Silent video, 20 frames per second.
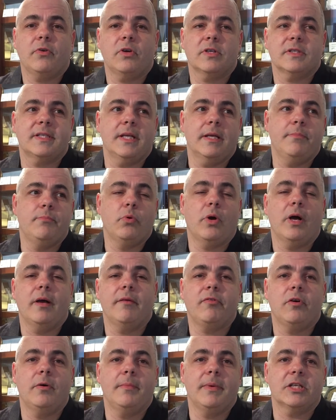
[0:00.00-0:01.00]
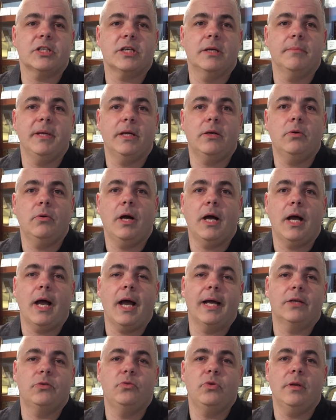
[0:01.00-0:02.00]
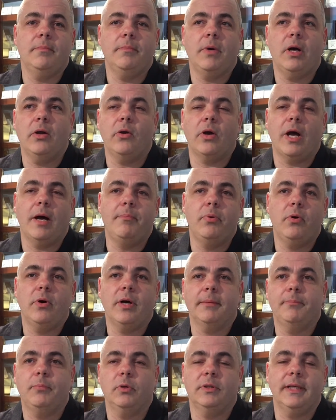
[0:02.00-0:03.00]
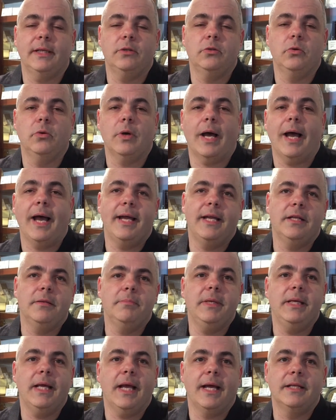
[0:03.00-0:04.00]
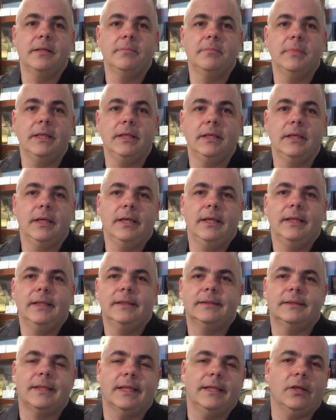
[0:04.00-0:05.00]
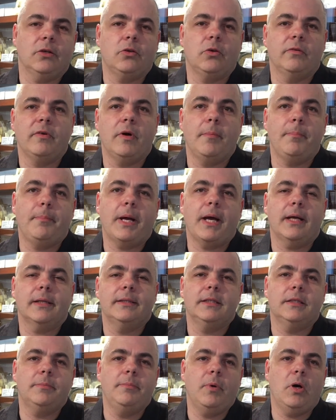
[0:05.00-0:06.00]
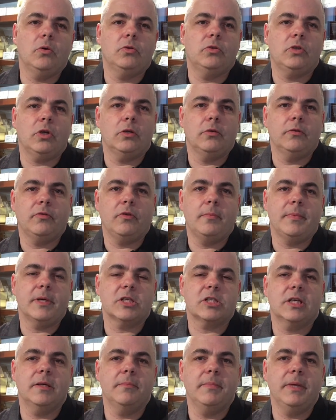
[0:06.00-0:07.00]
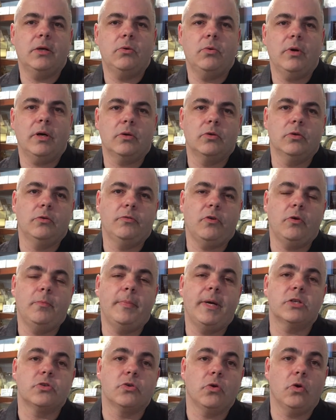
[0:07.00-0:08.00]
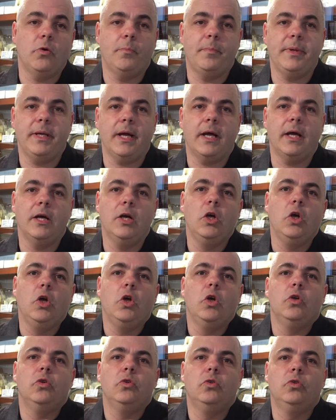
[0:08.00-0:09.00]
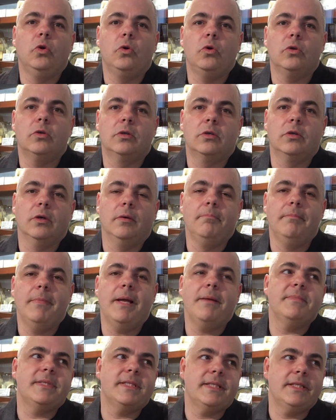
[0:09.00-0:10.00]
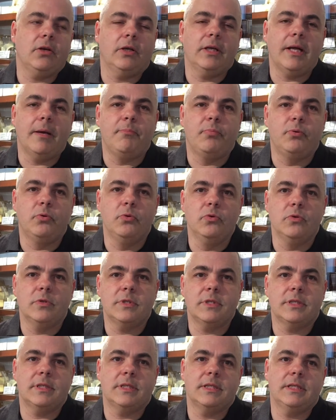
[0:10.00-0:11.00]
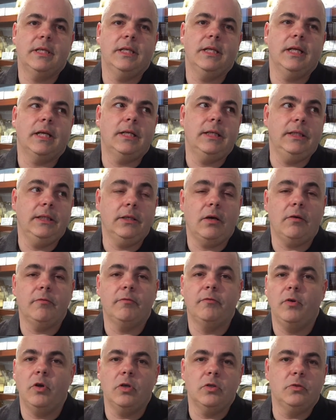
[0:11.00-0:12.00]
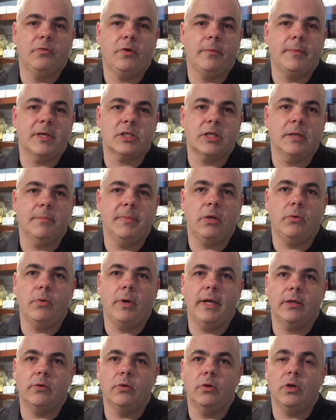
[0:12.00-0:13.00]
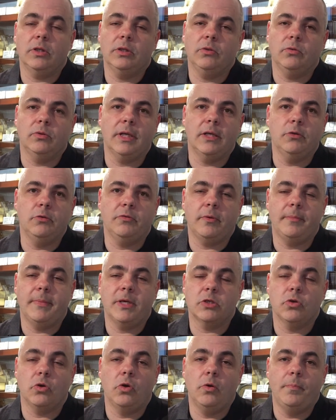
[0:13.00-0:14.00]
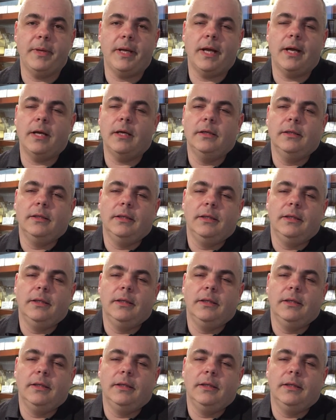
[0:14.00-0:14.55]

français pour un fromage québécois. Actuellement, le rapport est peut-être de 1,5 à 1,5. C'est-à-dire qu'on vend pratiquement autant de fromages québécois que de fromages européens. Donc, euh, même s'il y en a plus, si les clients veulent du fromage québécois et qu'on leur dit on a du fromage européen,